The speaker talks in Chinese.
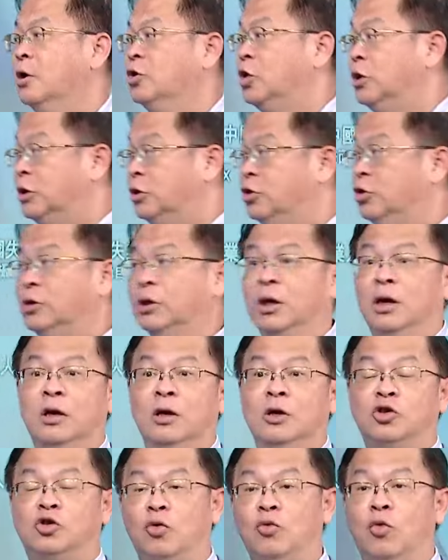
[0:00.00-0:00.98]
所以这就是
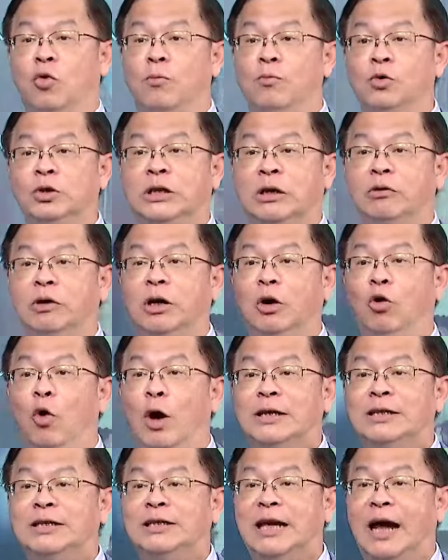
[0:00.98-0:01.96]
中国目前的
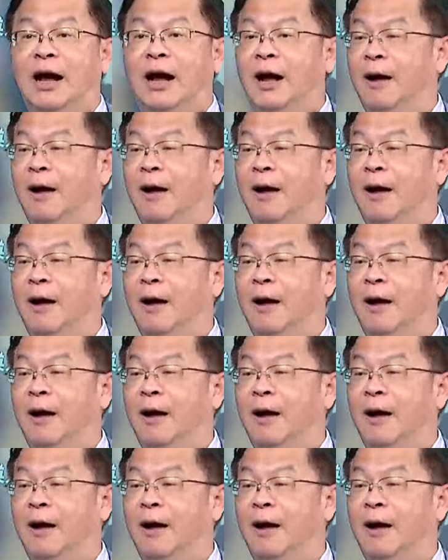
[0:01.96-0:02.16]
乱象